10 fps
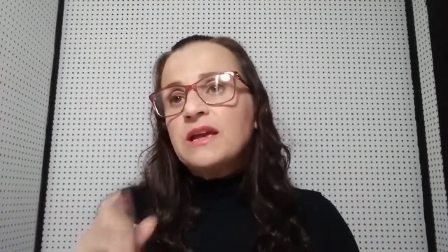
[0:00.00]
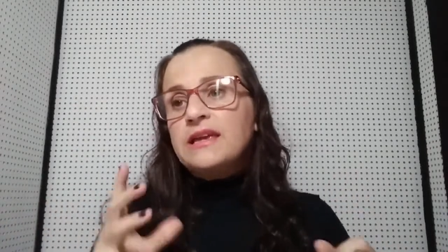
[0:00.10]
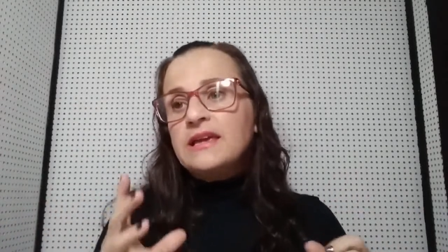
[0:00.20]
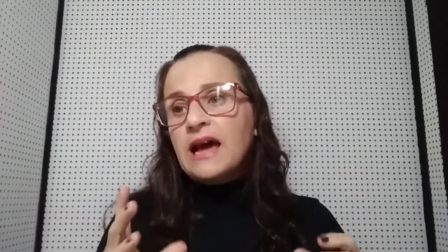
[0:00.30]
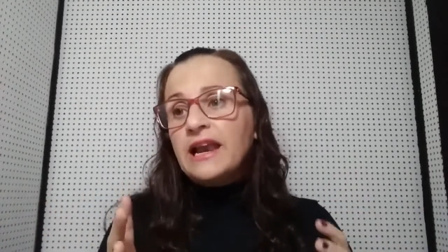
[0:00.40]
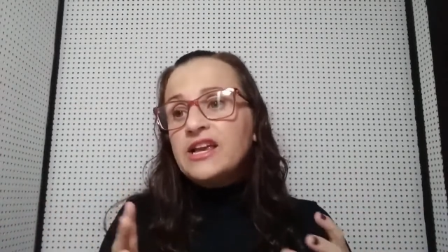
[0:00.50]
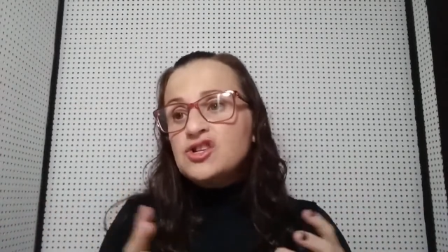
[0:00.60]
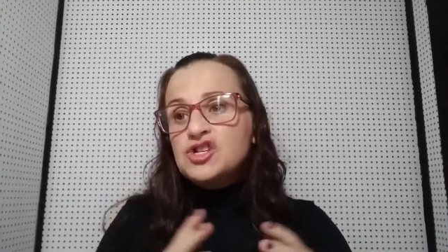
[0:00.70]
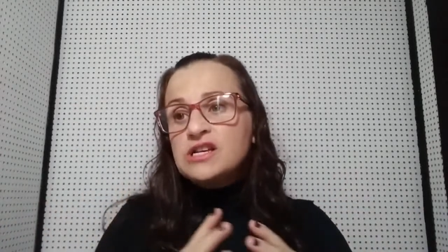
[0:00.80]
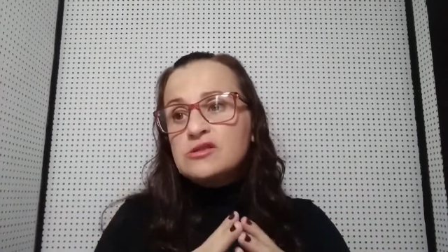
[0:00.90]
E além
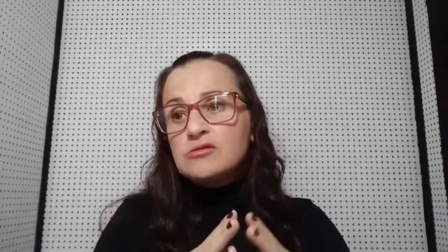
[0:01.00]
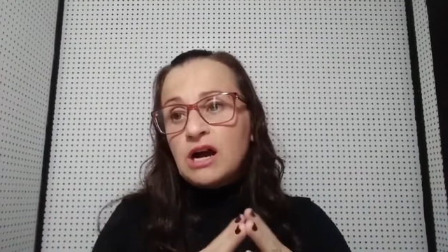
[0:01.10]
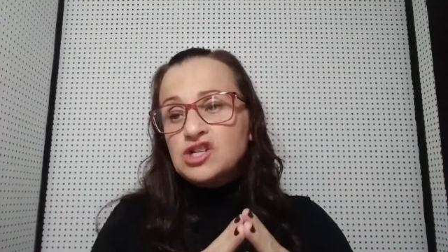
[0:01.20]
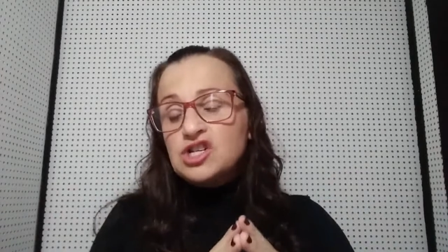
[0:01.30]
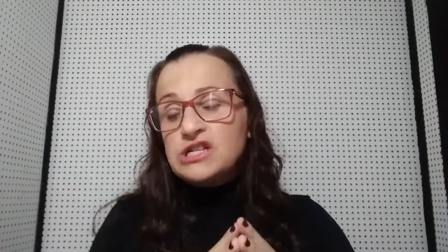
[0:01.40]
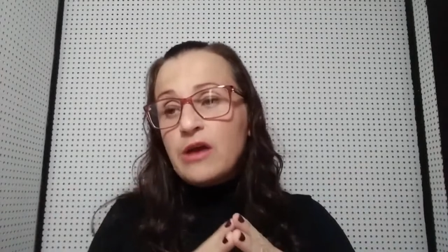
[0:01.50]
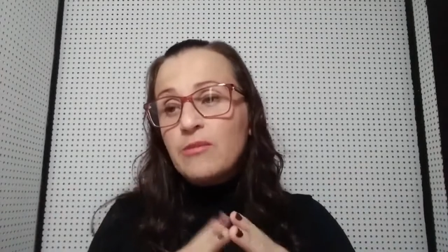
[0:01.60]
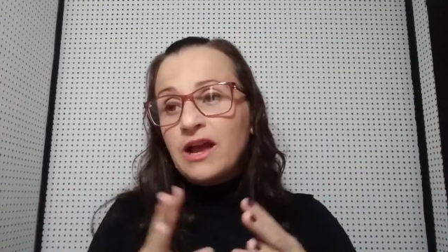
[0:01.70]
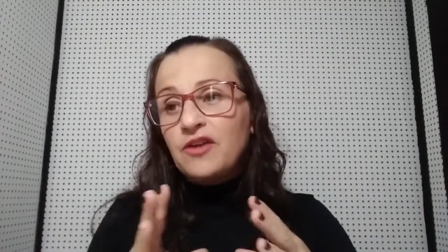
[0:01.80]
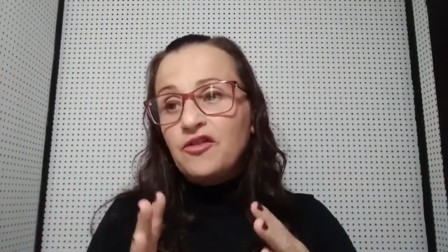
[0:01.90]
disso, a gente tem
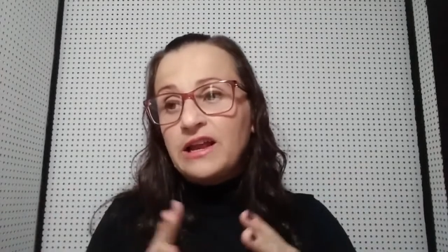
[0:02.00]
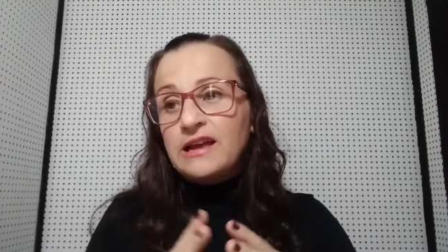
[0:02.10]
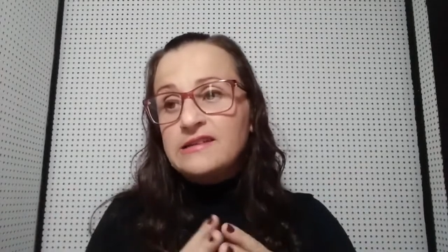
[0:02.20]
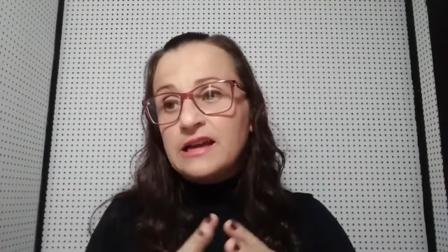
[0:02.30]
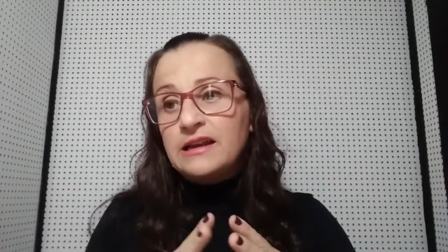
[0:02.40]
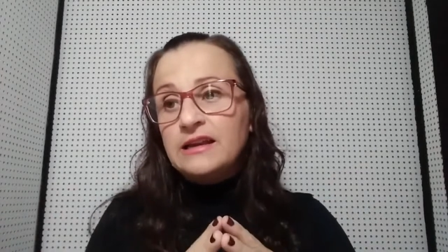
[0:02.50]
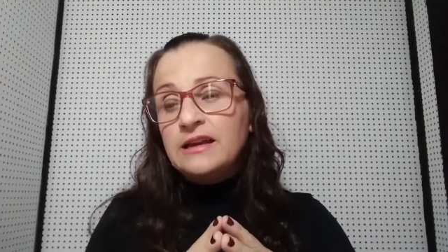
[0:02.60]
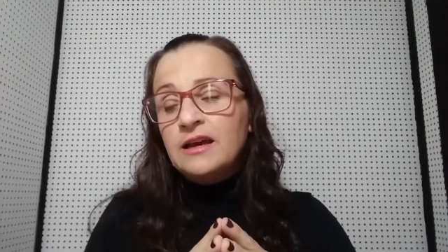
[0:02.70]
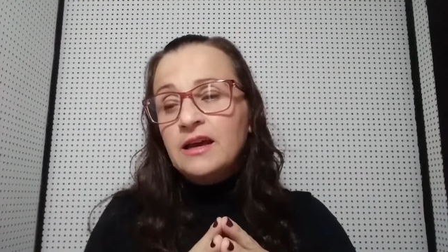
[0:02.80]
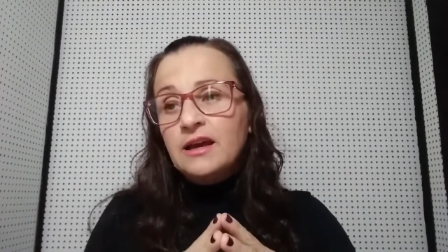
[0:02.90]
uma referência
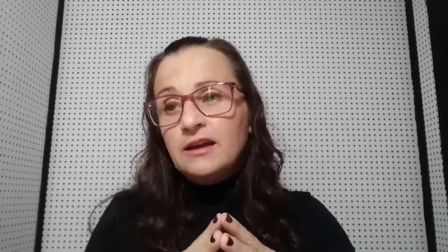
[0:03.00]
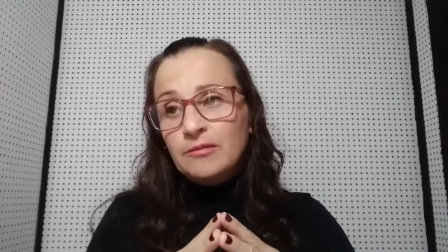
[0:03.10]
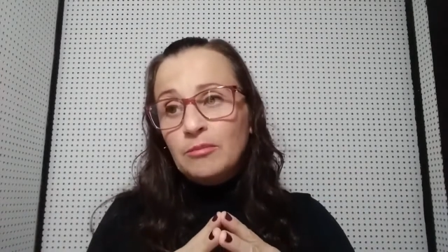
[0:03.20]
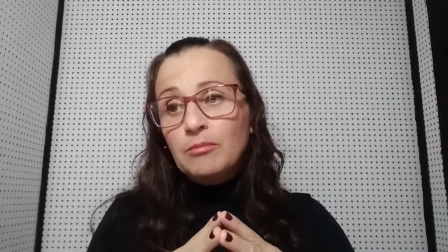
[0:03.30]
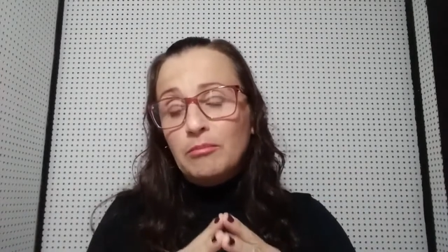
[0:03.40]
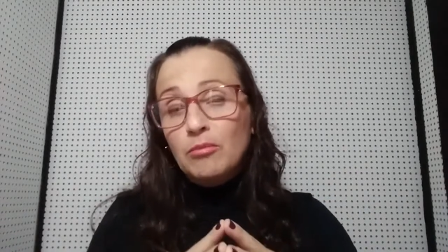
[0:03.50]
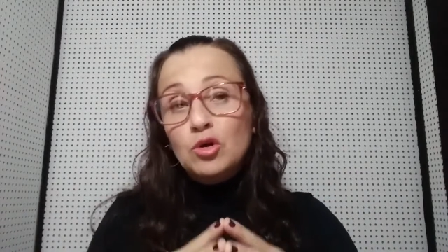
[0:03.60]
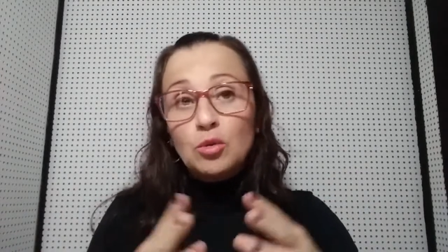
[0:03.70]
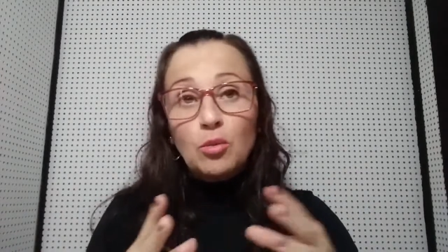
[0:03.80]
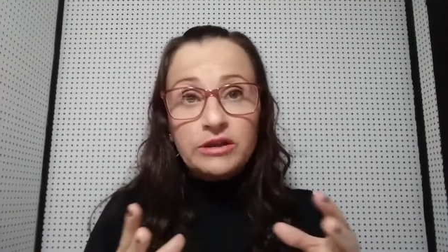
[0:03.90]
ali hum,
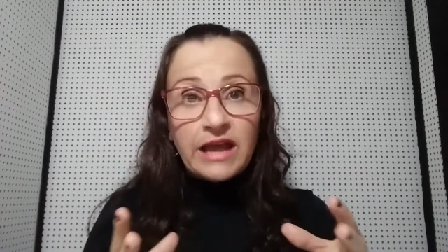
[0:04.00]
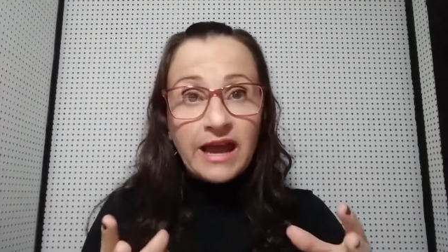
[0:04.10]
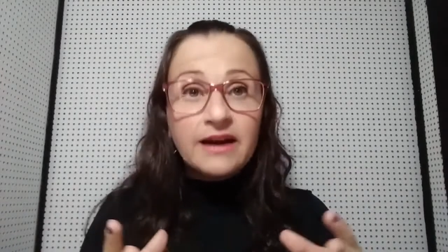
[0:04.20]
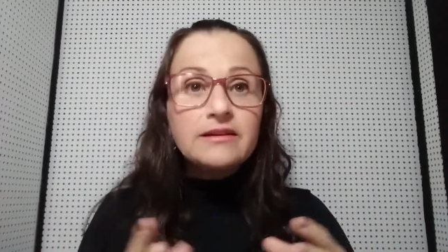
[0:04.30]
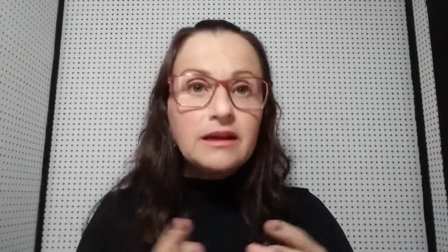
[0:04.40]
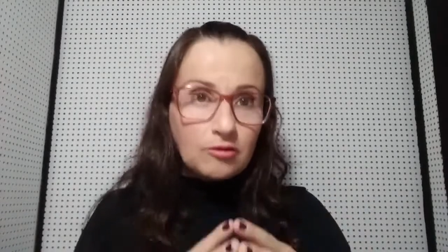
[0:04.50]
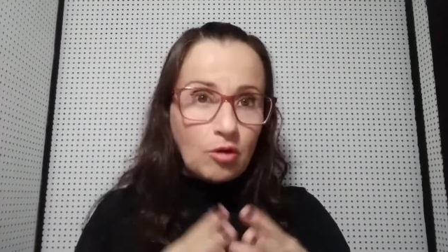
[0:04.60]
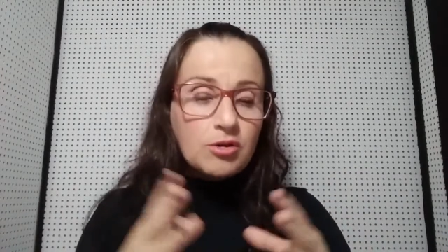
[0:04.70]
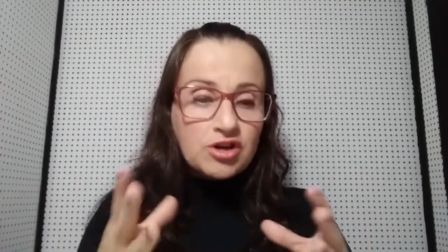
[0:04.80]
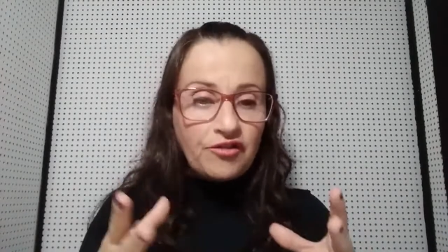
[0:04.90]
muito moderna,
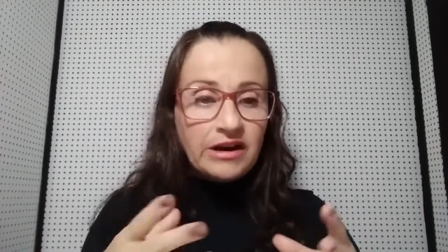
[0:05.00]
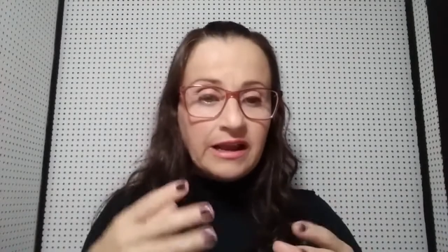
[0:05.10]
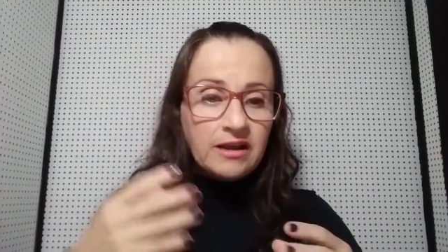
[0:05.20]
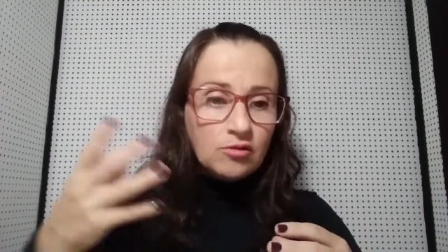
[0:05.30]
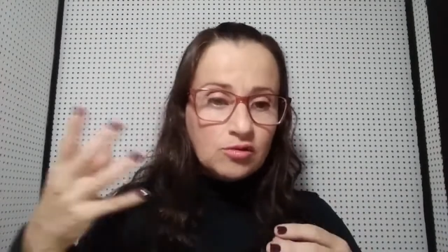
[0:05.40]
como eu já falei,